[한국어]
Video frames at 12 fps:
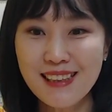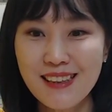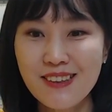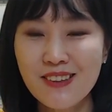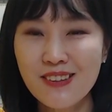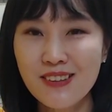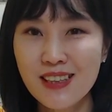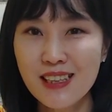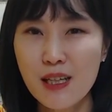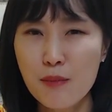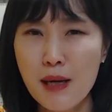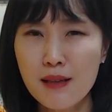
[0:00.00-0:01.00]
어
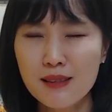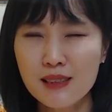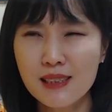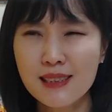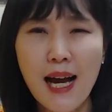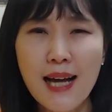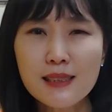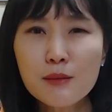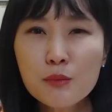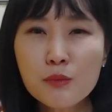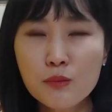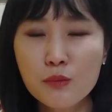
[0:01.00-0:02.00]
막 그
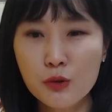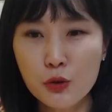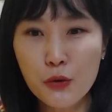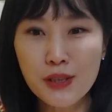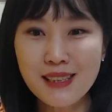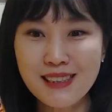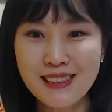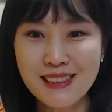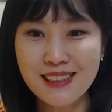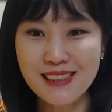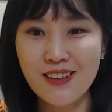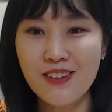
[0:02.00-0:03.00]
가슴 조이는
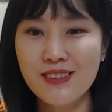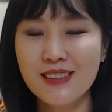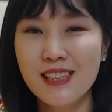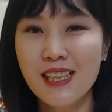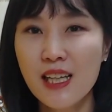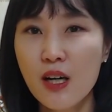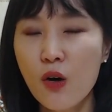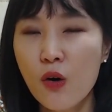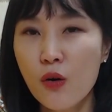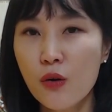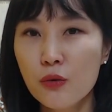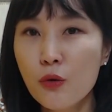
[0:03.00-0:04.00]
그런
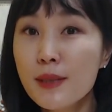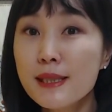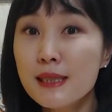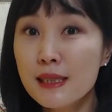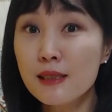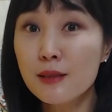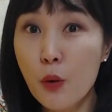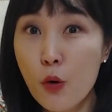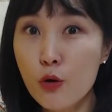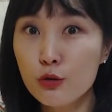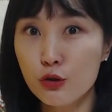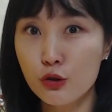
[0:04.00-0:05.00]
어 로맨스를
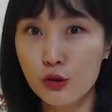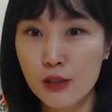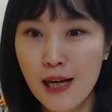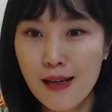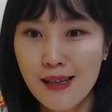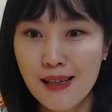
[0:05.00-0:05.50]
보여주는가